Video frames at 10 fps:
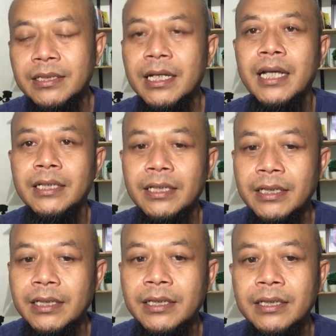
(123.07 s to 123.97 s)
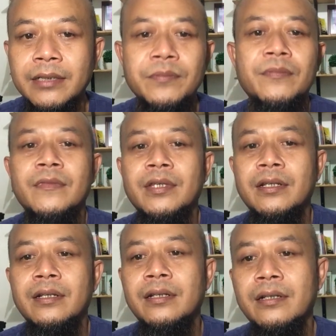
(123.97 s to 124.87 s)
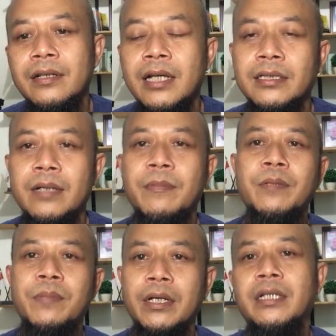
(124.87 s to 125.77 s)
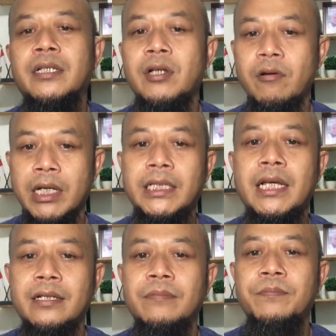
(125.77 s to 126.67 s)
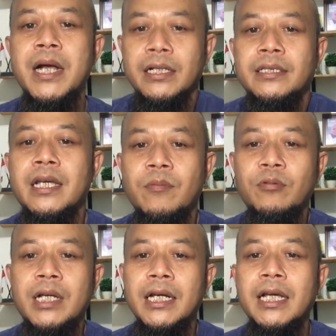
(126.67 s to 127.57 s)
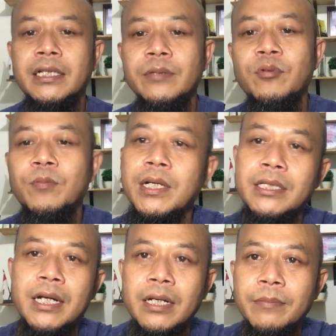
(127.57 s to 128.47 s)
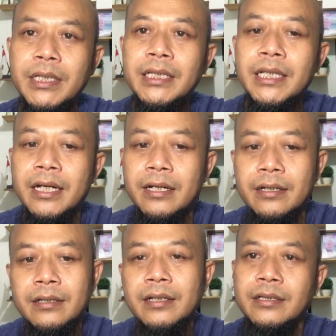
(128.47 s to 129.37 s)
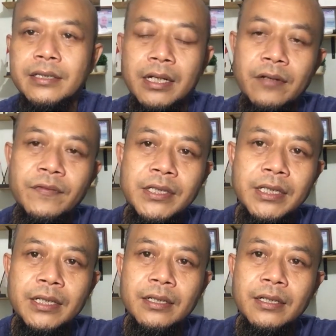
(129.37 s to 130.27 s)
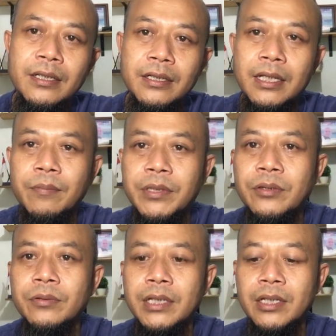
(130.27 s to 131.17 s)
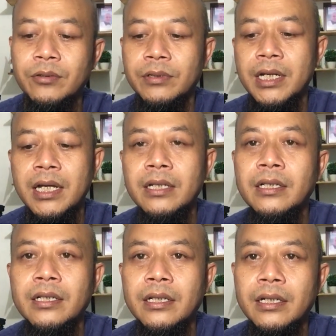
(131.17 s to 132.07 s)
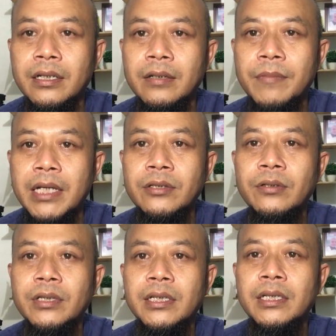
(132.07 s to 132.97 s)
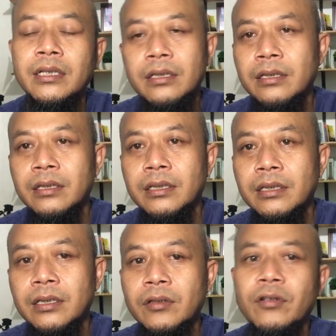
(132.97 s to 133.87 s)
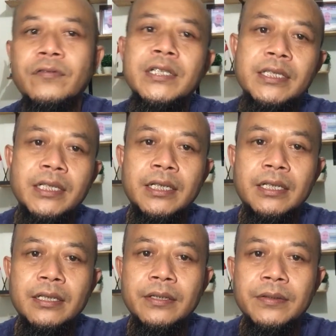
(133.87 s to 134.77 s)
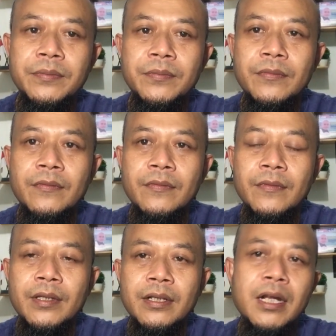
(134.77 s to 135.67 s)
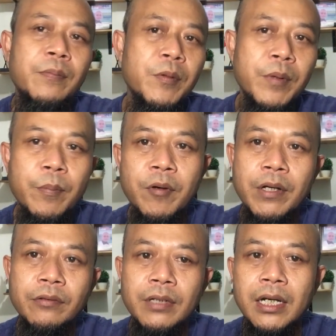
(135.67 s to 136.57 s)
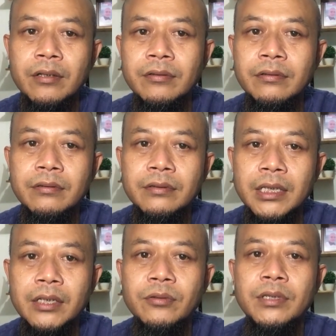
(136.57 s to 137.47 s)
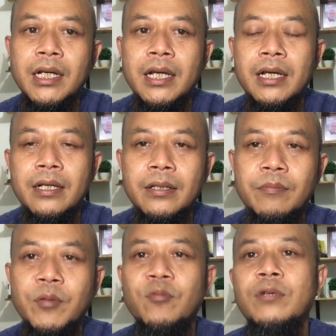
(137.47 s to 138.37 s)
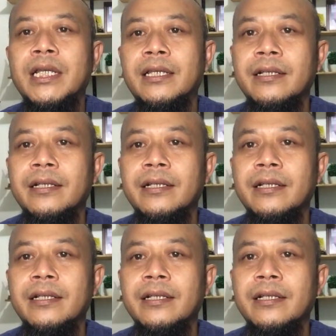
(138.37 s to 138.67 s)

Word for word: saat ini ancaman bagi kedaulatan bangsa bukan lagi berupa serangan militer eh, secara fisik, tapi juga sudah eh, masuk ke non fisik. Nah, beberapa waktu lalu saya sudah membuat